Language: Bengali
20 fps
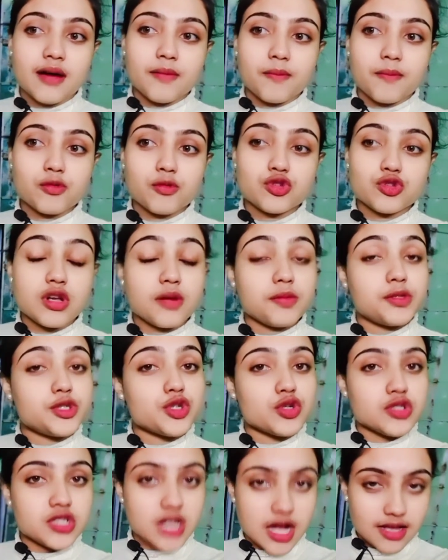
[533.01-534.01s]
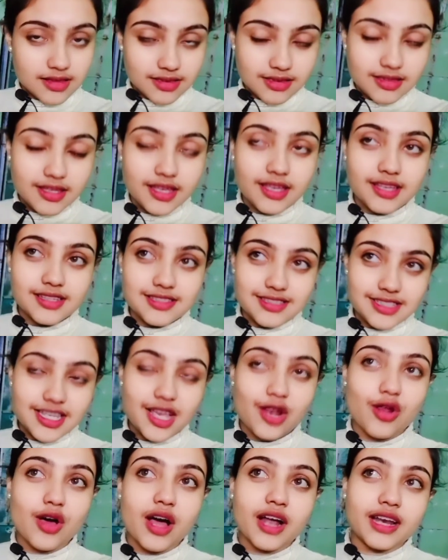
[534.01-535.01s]
পুজোটা ভীষণ শান্তি
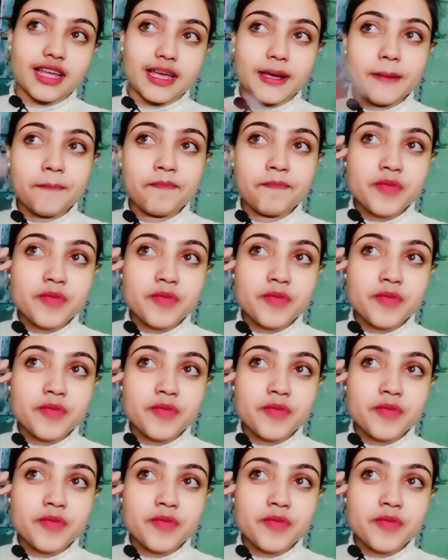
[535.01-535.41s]
ছিল আর কি